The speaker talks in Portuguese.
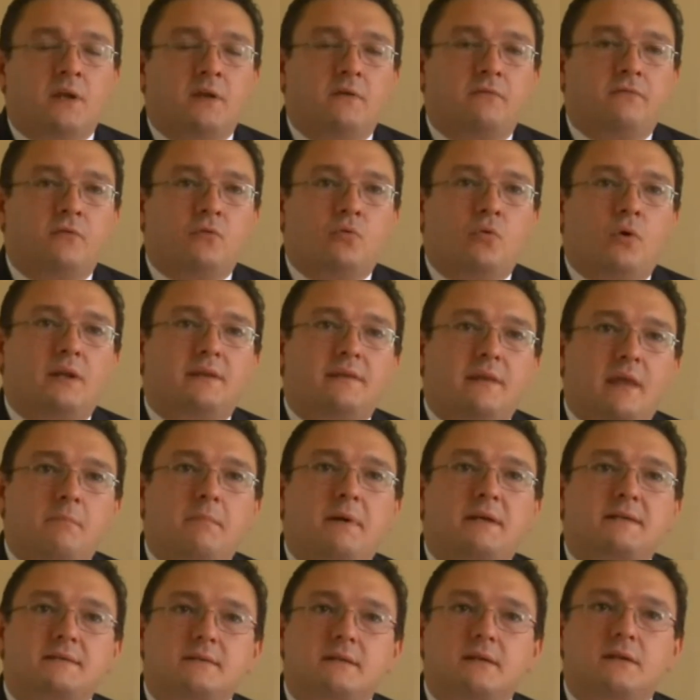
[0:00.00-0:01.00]
que ficou até
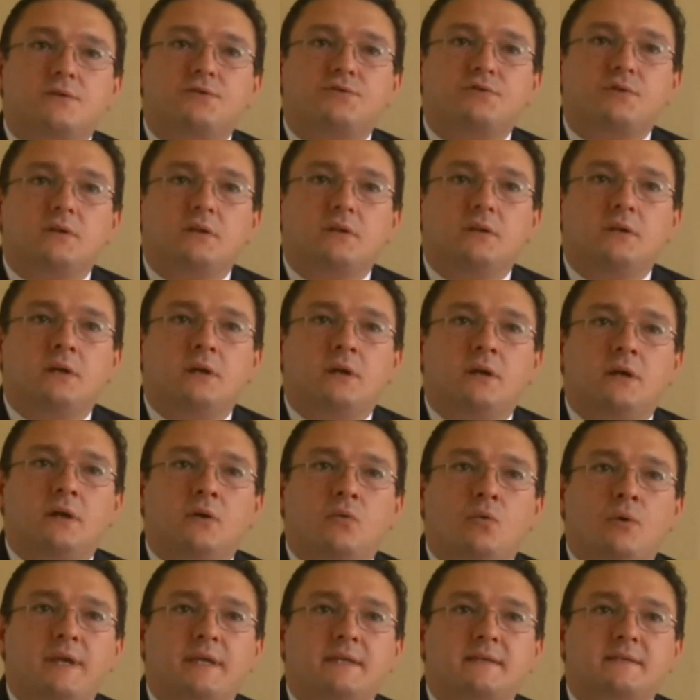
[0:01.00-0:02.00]
bastante
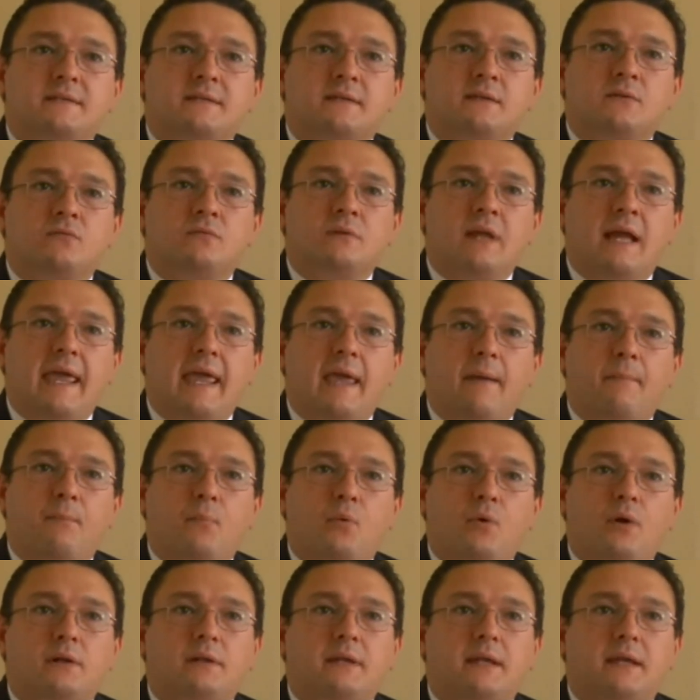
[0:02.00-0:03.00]
uh, conhecido na
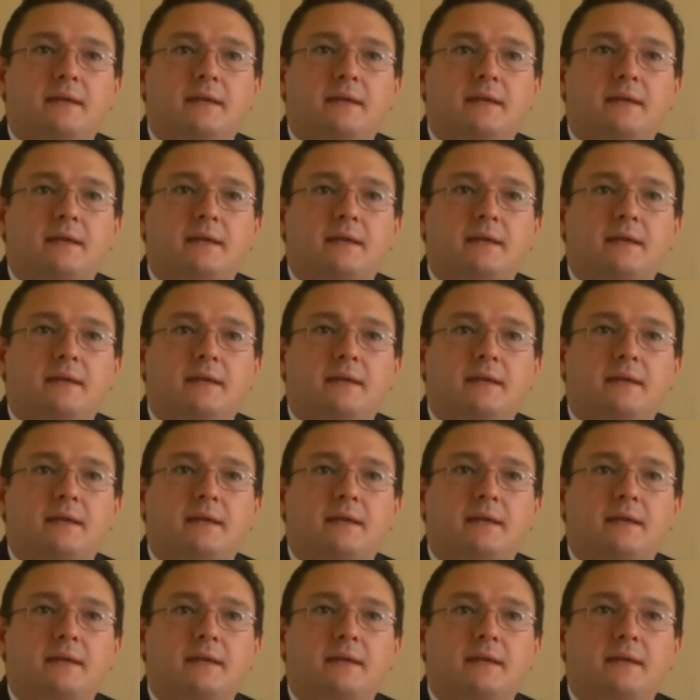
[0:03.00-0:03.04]
época,